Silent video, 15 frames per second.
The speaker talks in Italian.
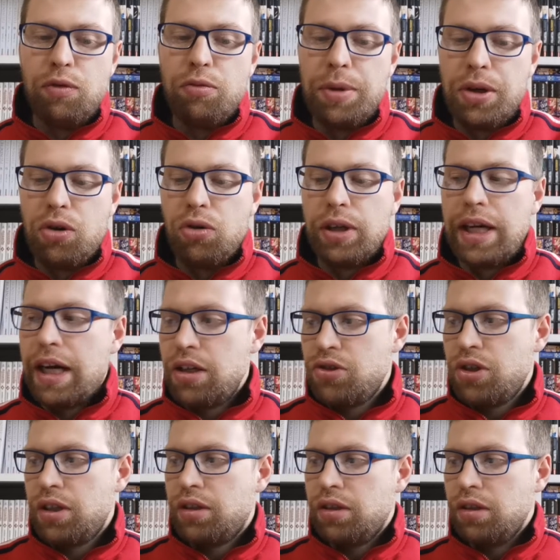i volumi col
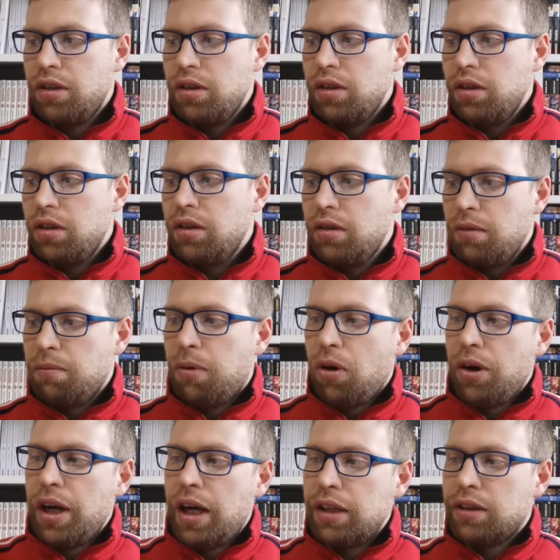gadget.
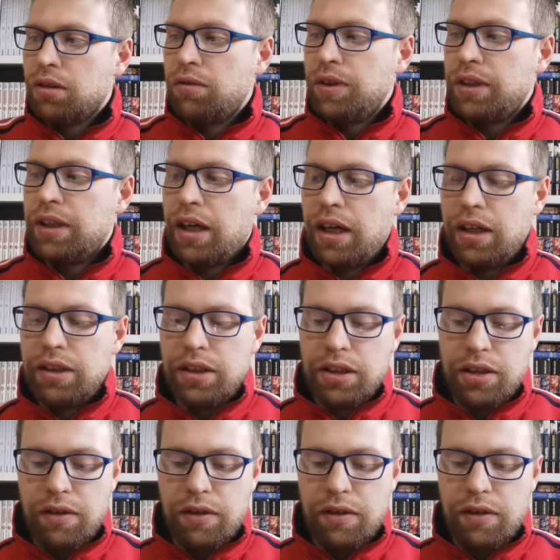Poi altre novità,